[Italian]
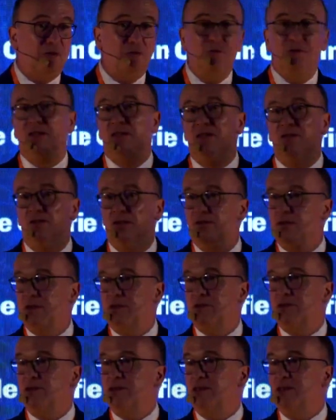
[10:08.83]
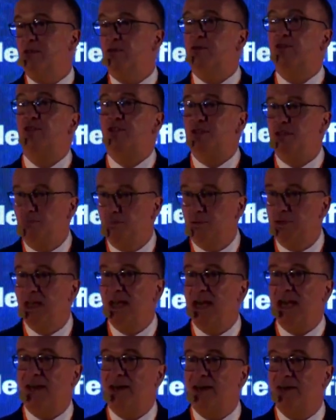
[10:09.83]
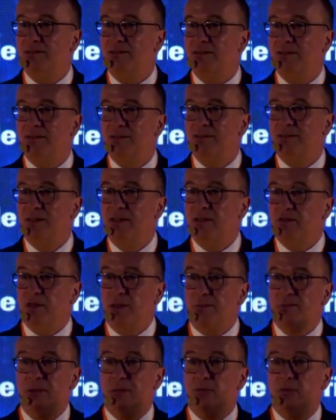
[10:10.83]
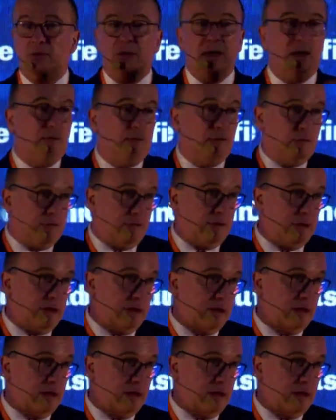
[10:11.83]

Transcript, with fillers: Alcuni di voi avranno sentito il GDPR, cioè abbiamo uh,